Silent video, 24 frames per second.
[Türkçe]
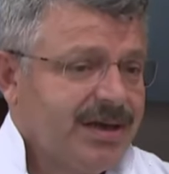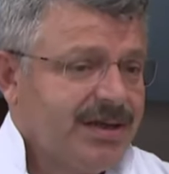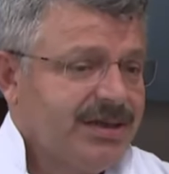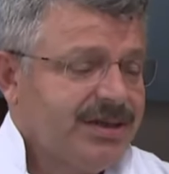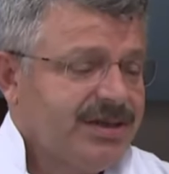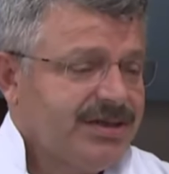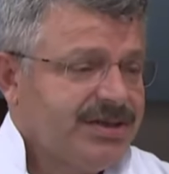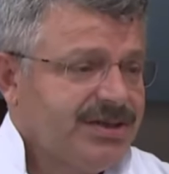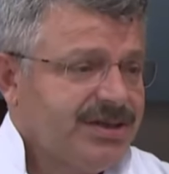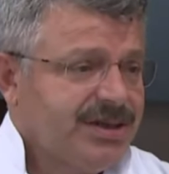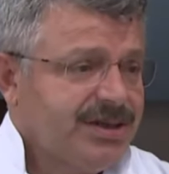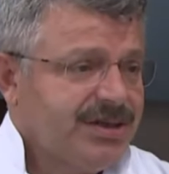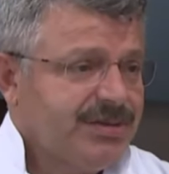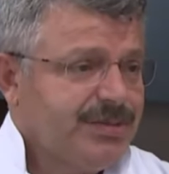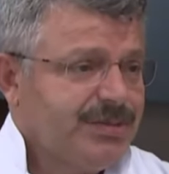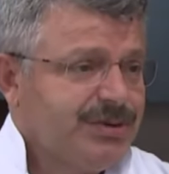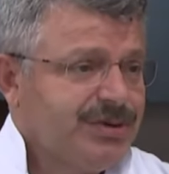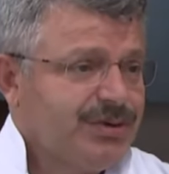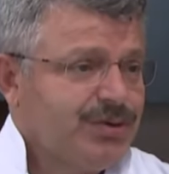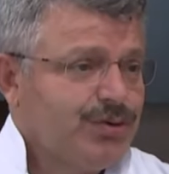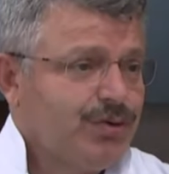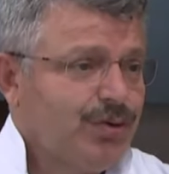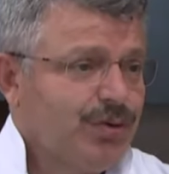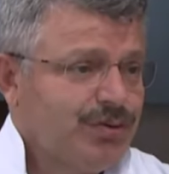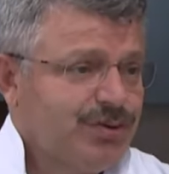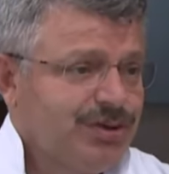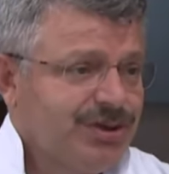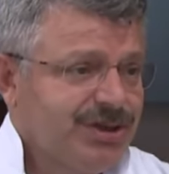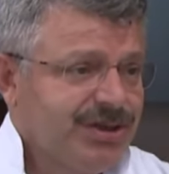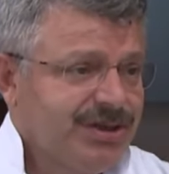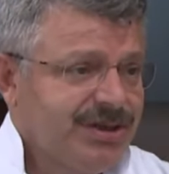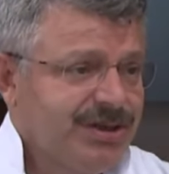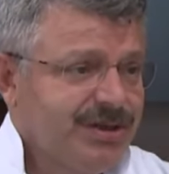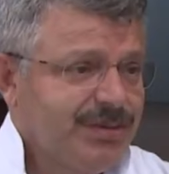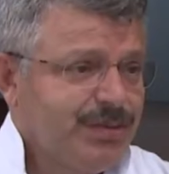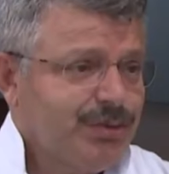arkadaşlarımız
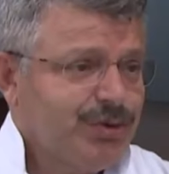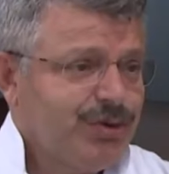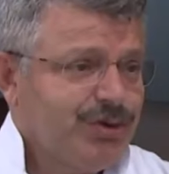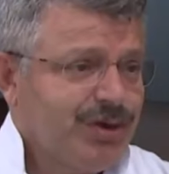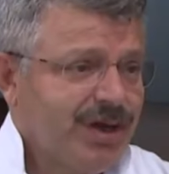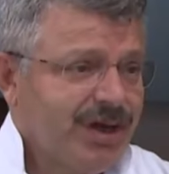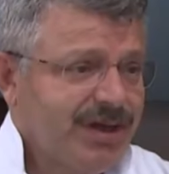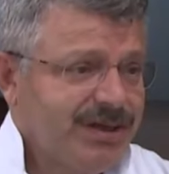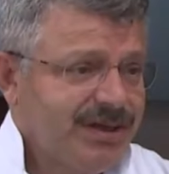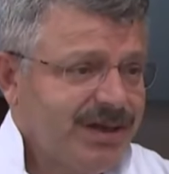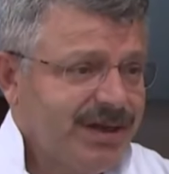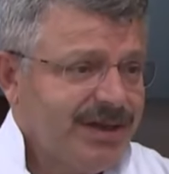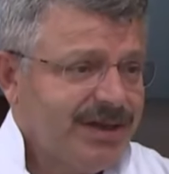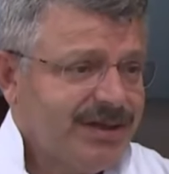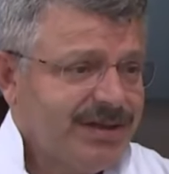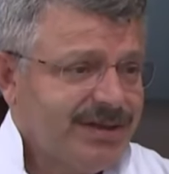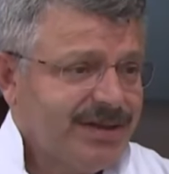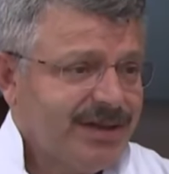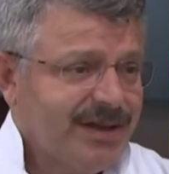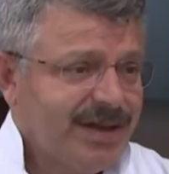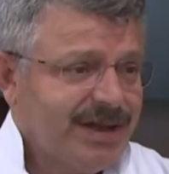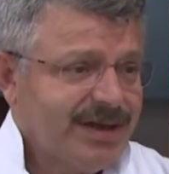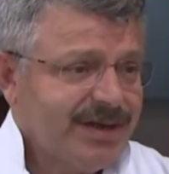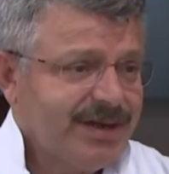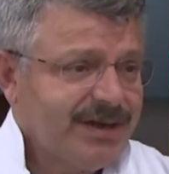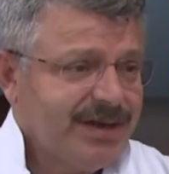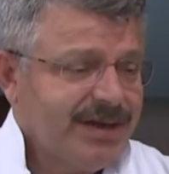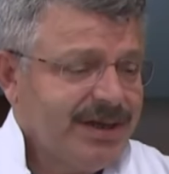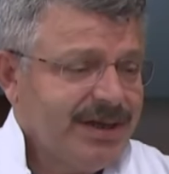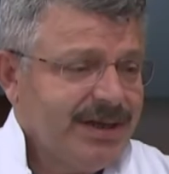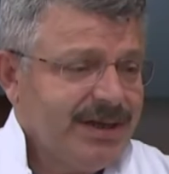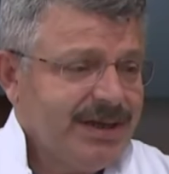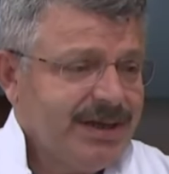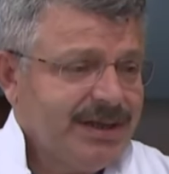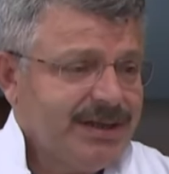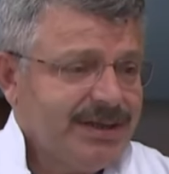çok ciddi mücadele ettiler.
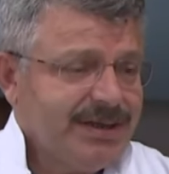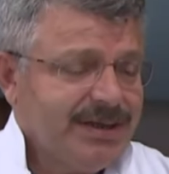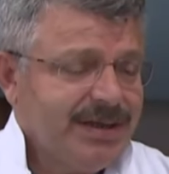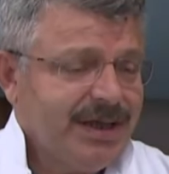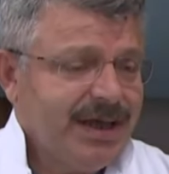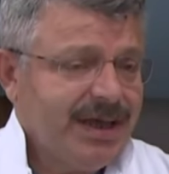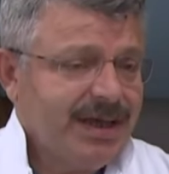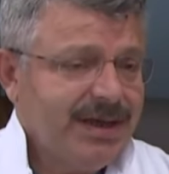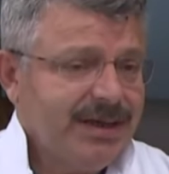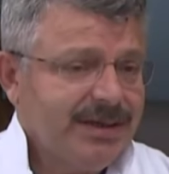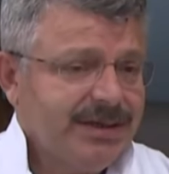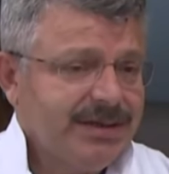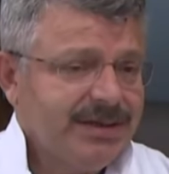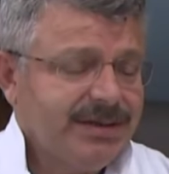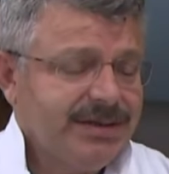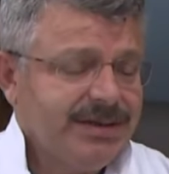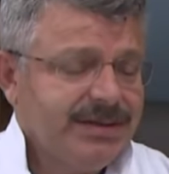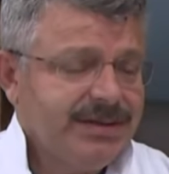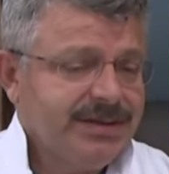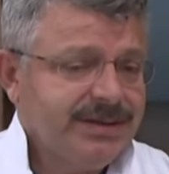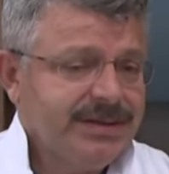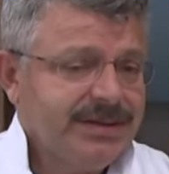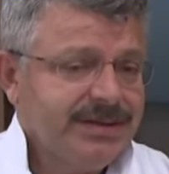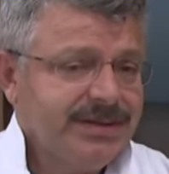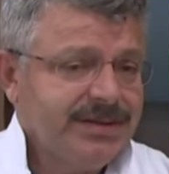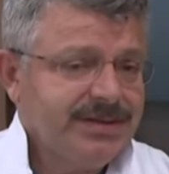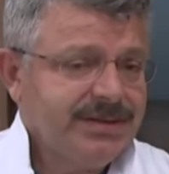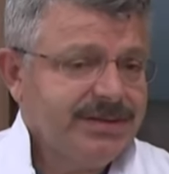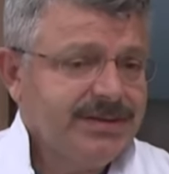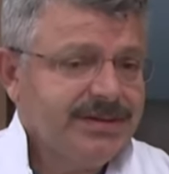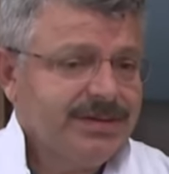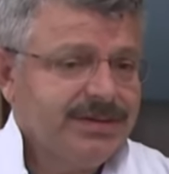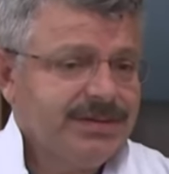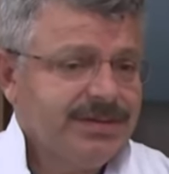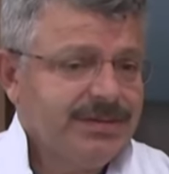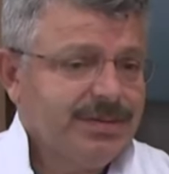Yani e,
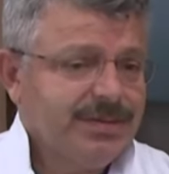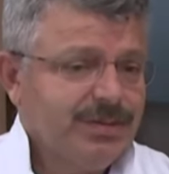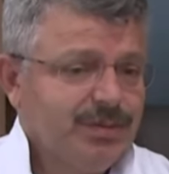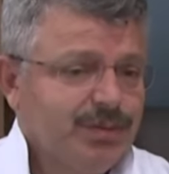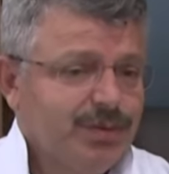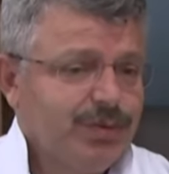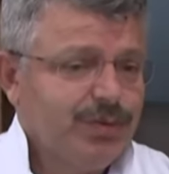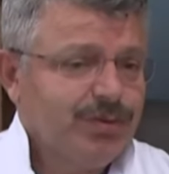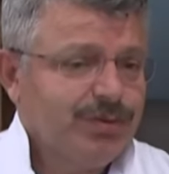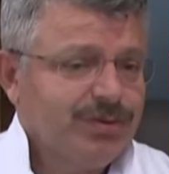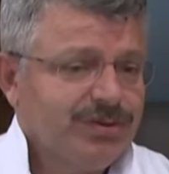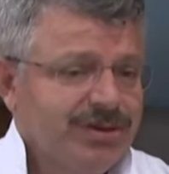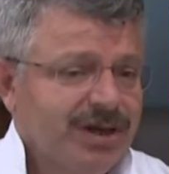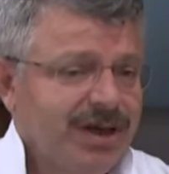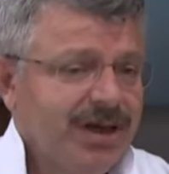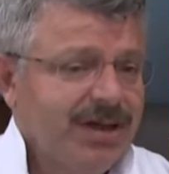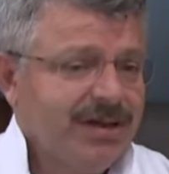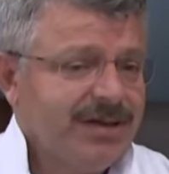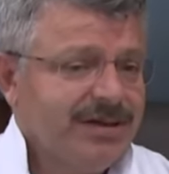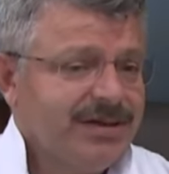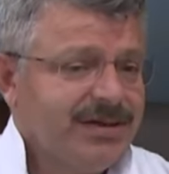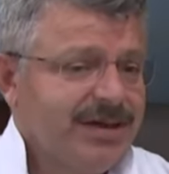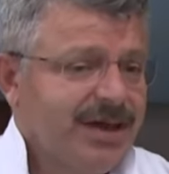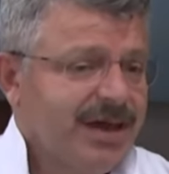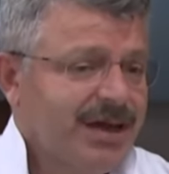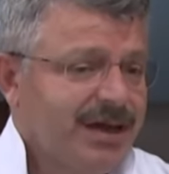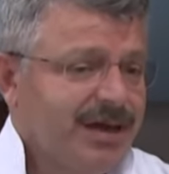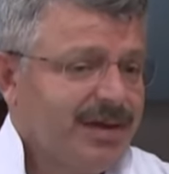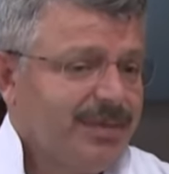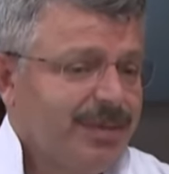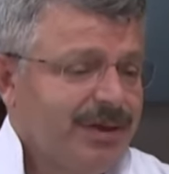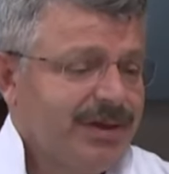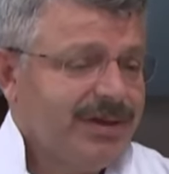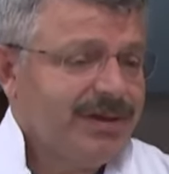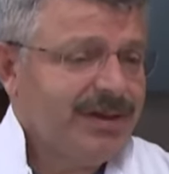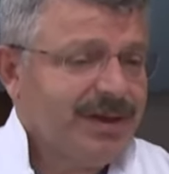bu sağlığın
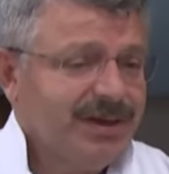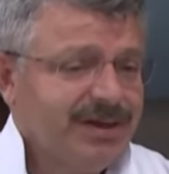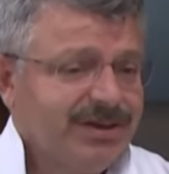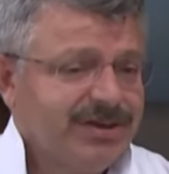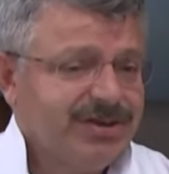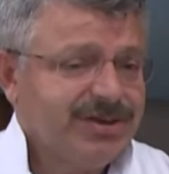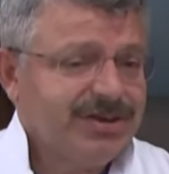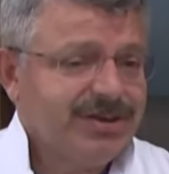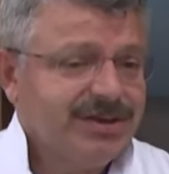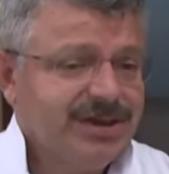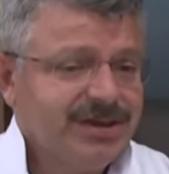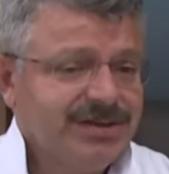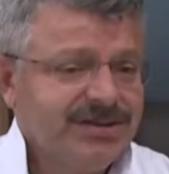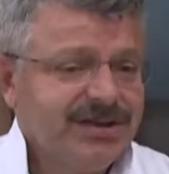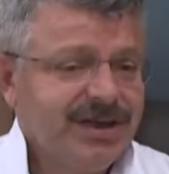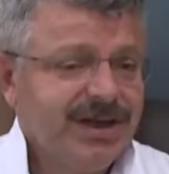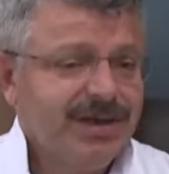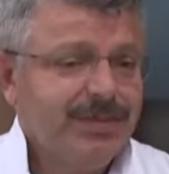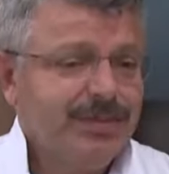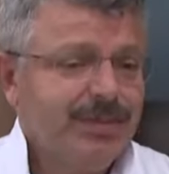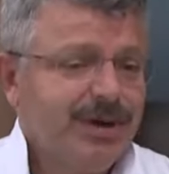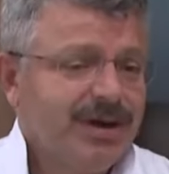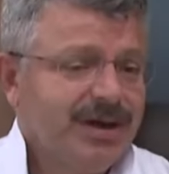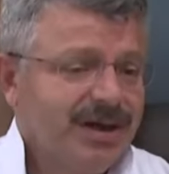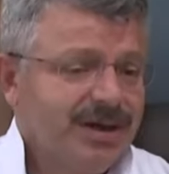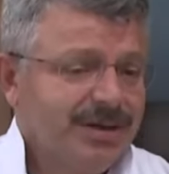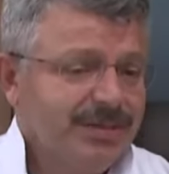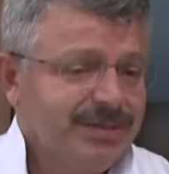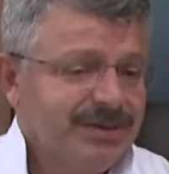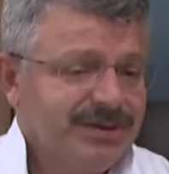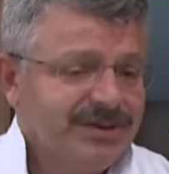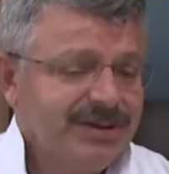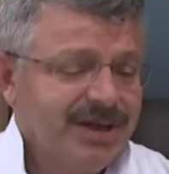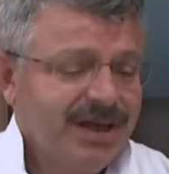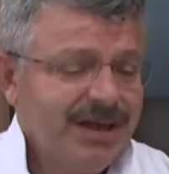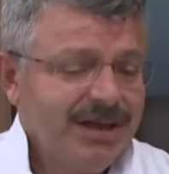kahramanlarının içinde Sayın
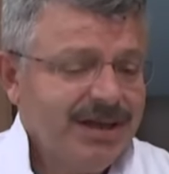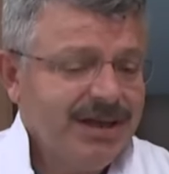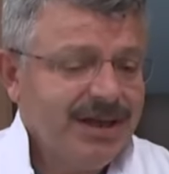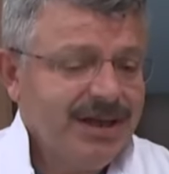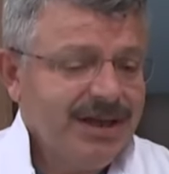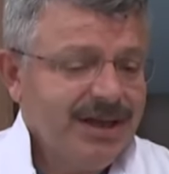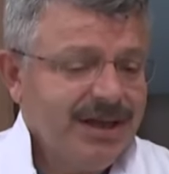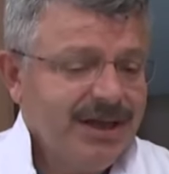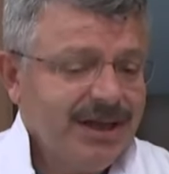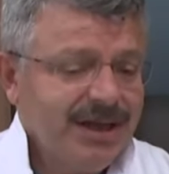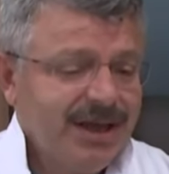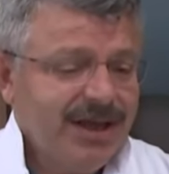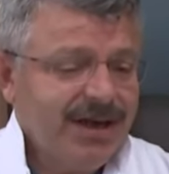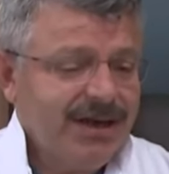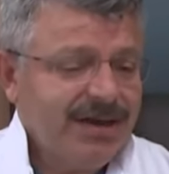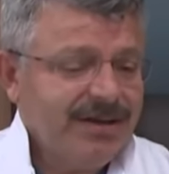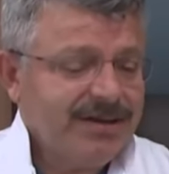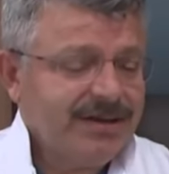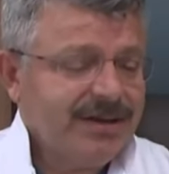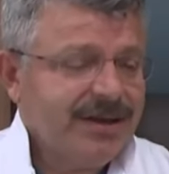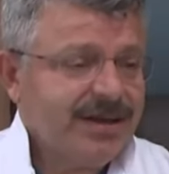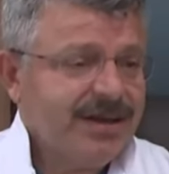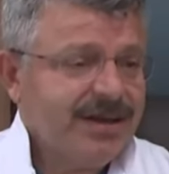Bakanımızdan en